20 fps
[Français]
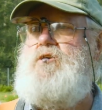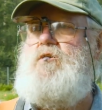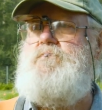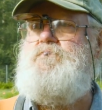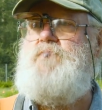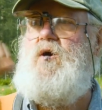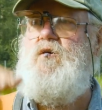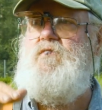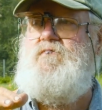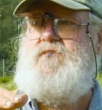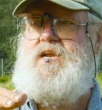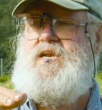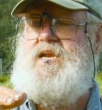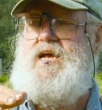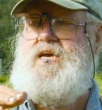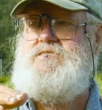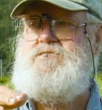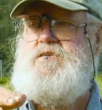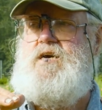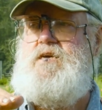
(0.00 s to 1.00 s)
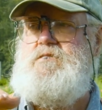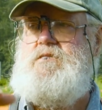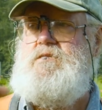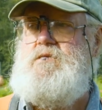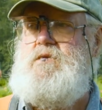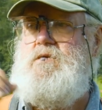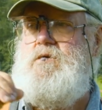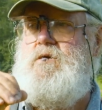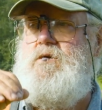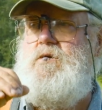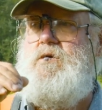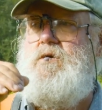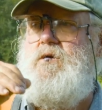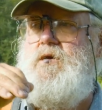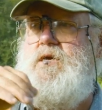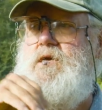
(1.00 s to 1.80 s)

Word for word: sont pauvres en azote euh,